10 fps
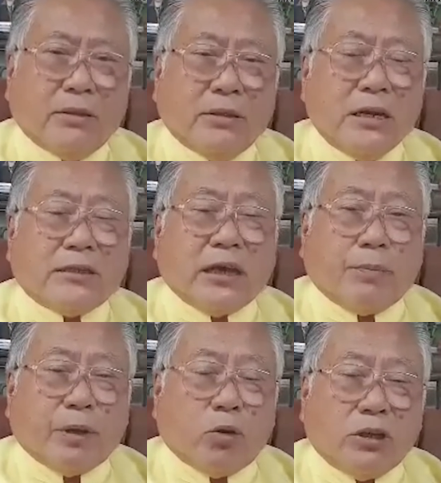เนื่องจาก
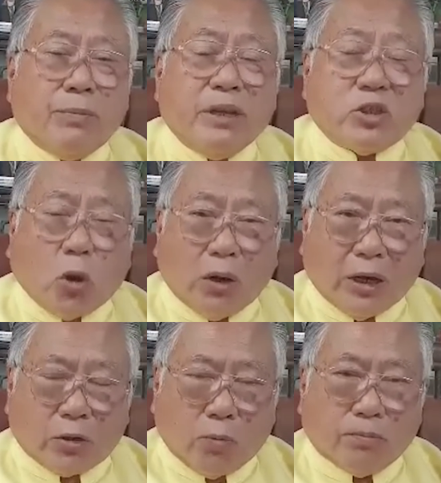เป็นคนที่มีสอง
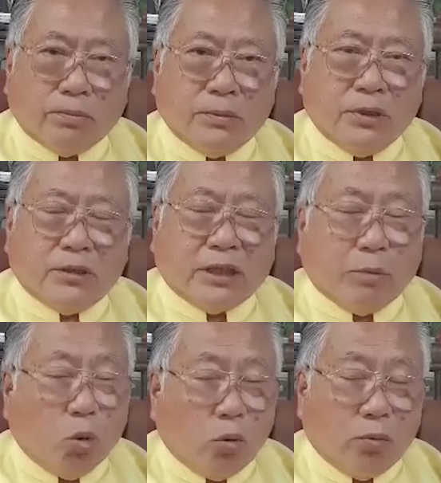อารมณ์ แต่
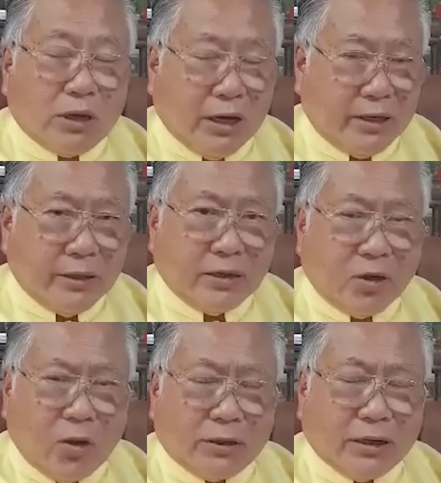บุคลิกด้าน
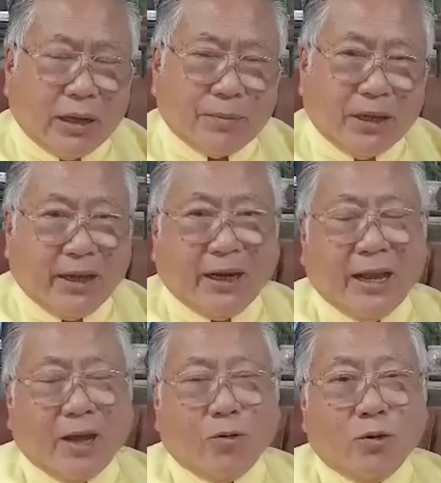นอกนะครับถ้าเห็น
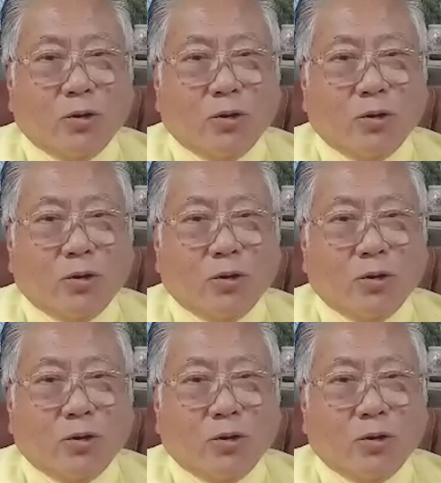แล้ว